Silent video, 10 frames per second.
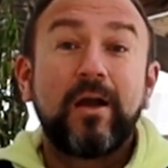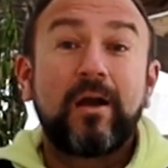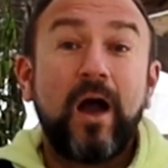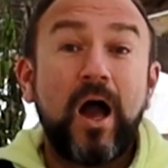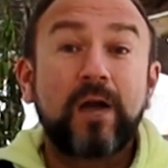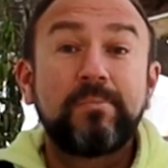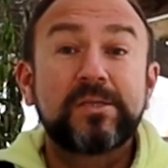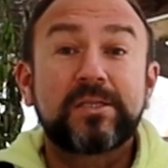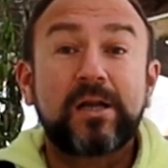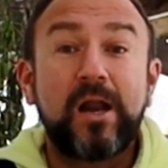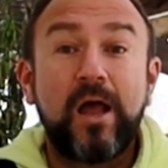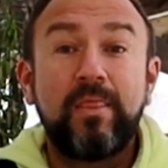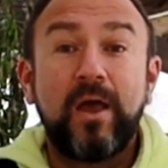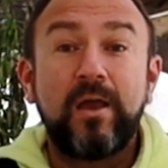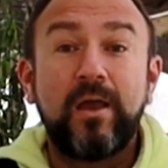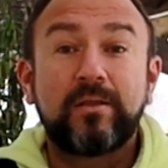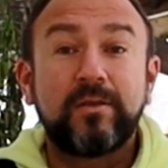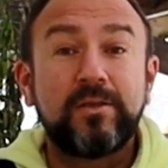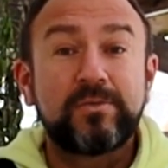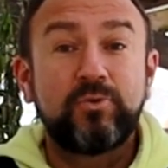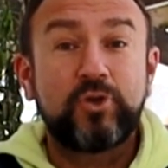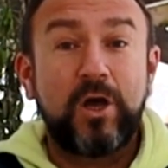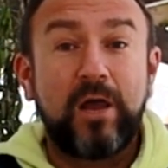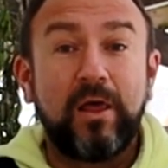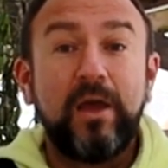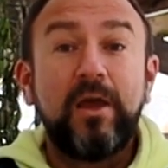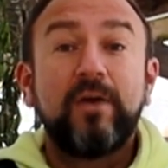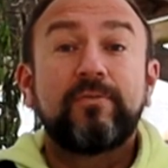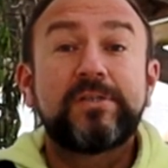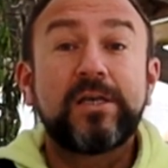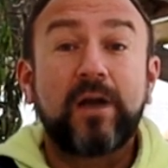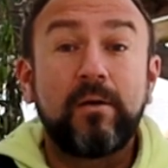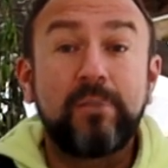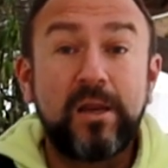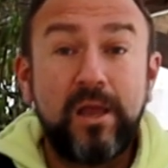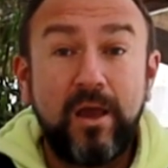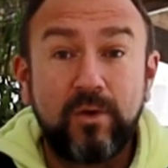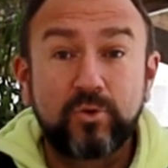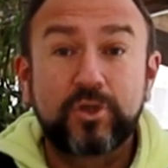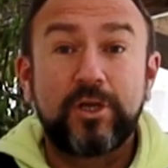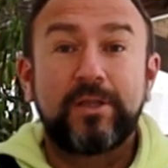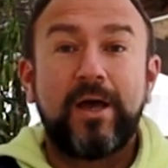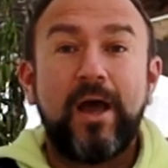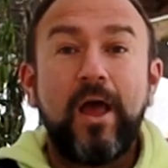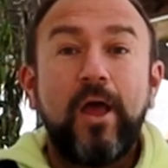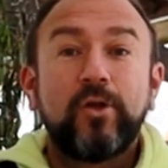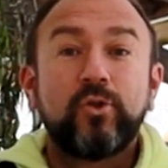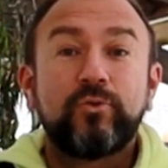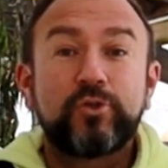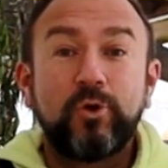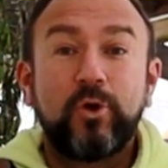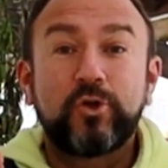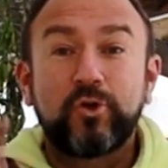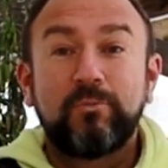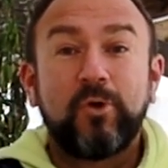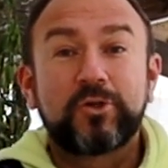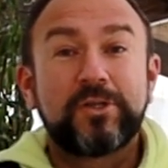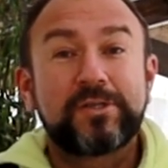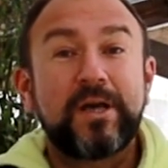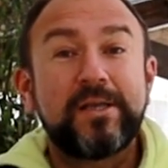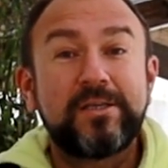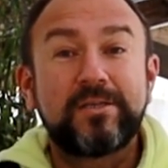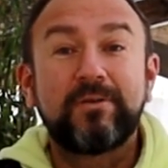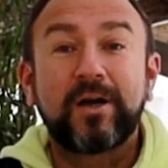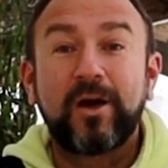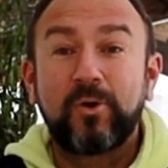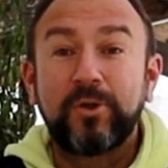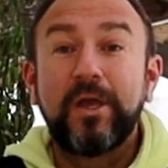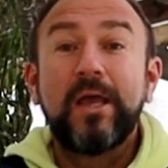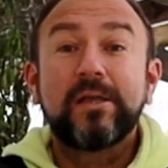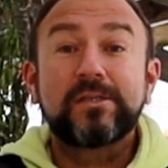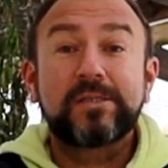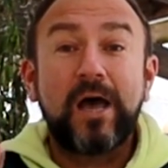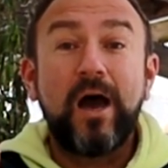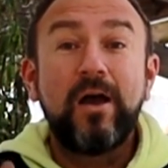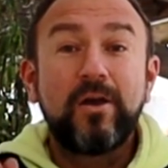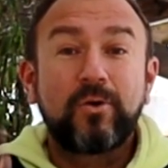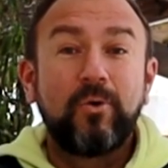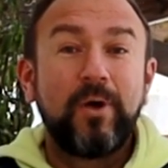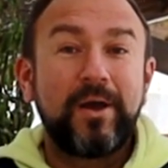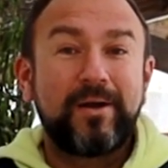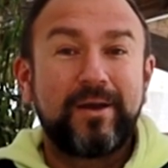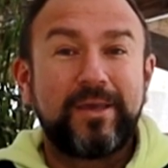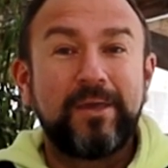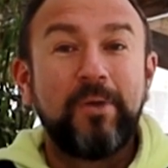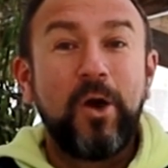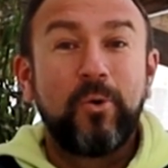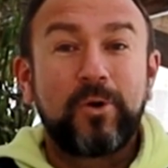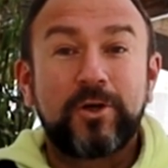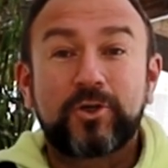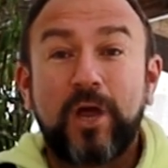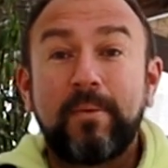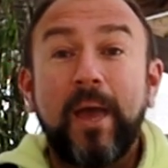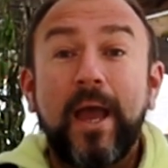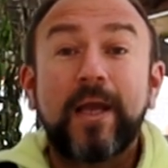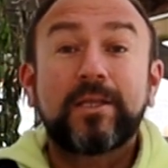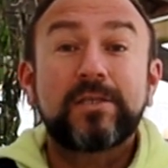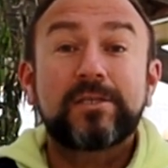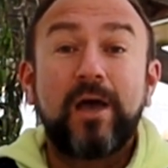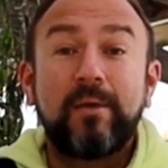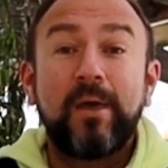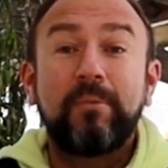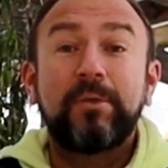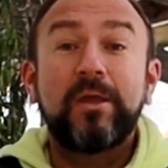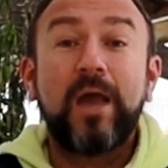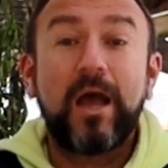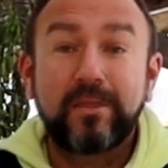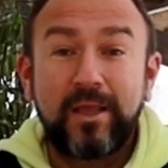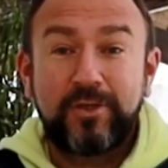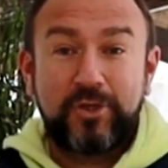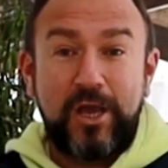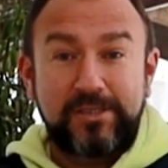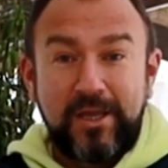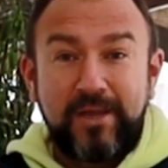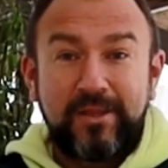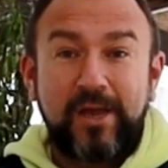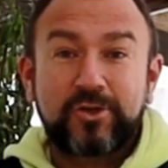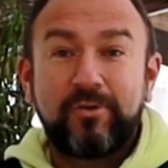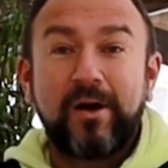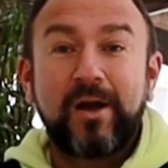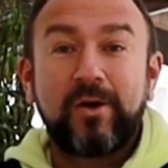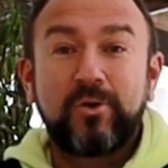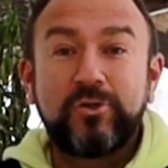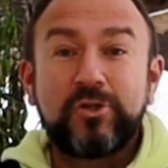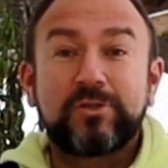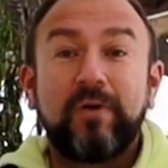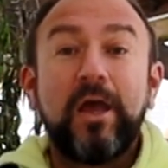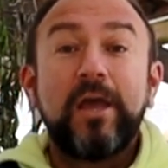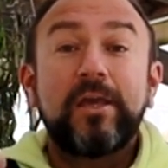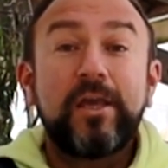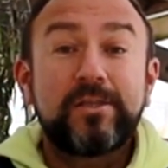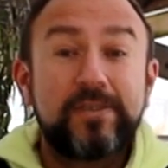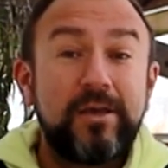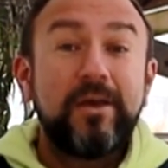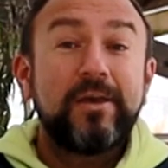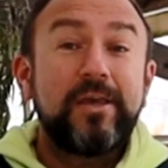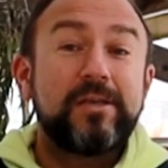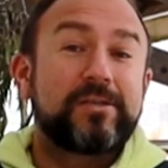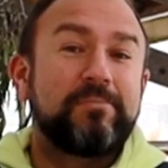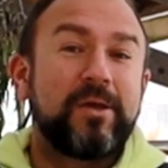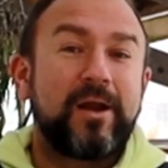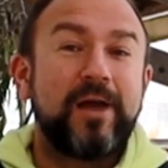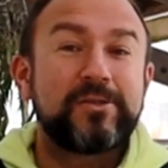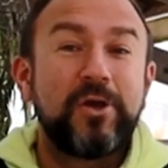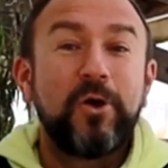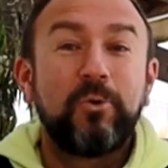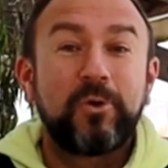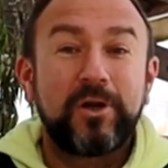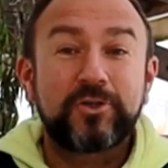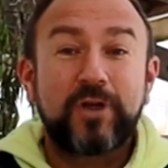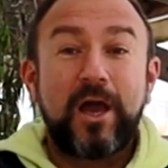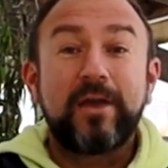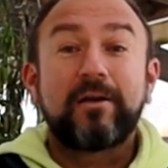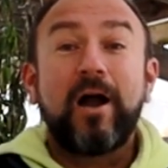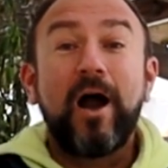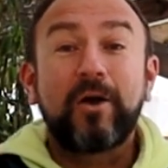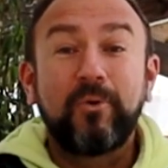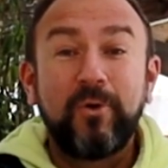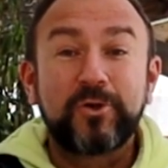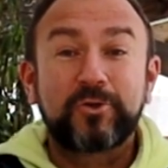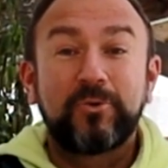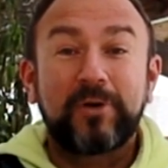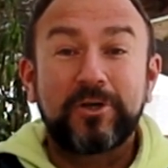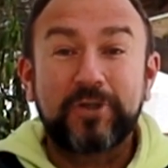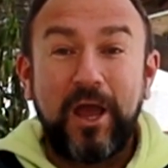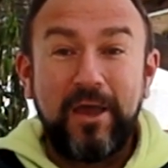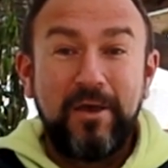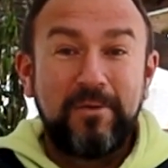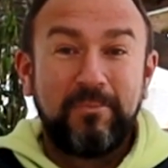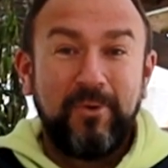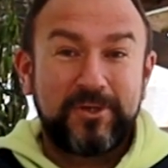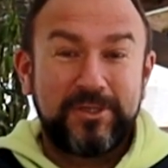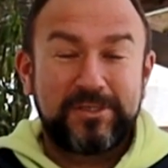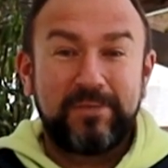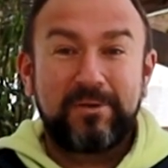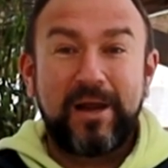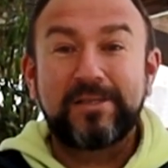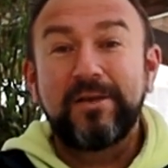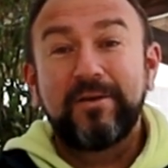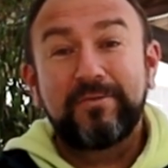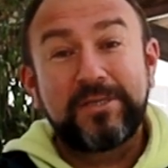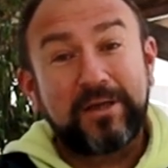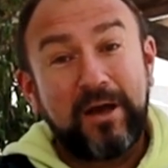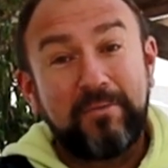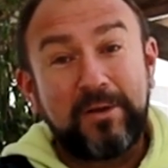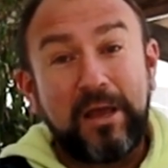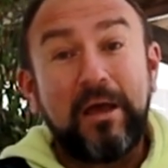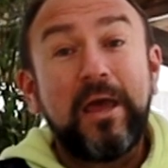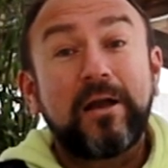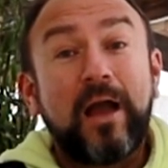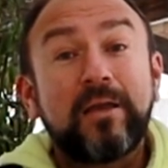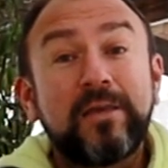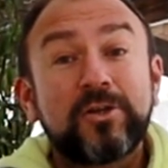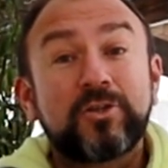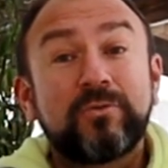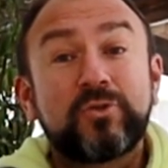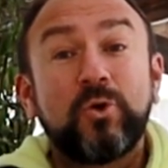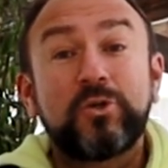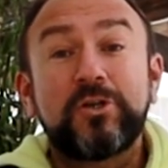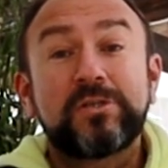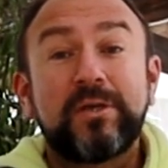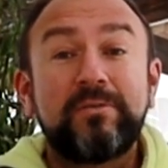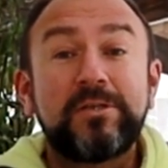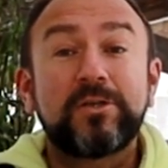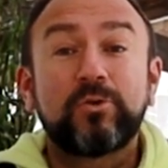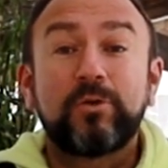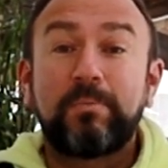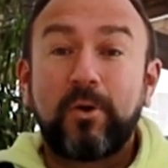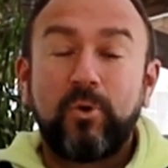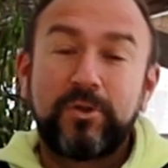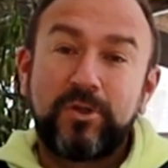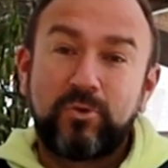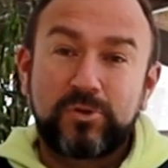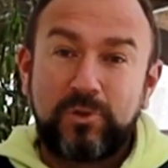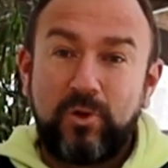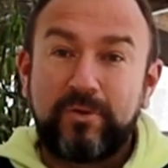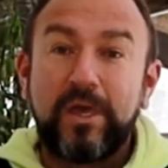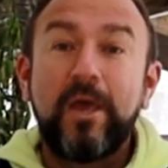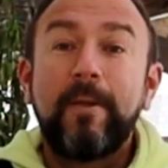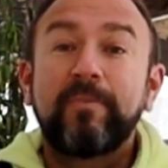Как бы странно это ни звучало, в декабре уже, да, но все еще можно сходить в огород за кое-каким урожаем. Это самая приятная часть нашего огородничества – идти и собирать урожай. Какой же урожай можно собрать в декабре? Конечно, все очень зависит от погодных условий.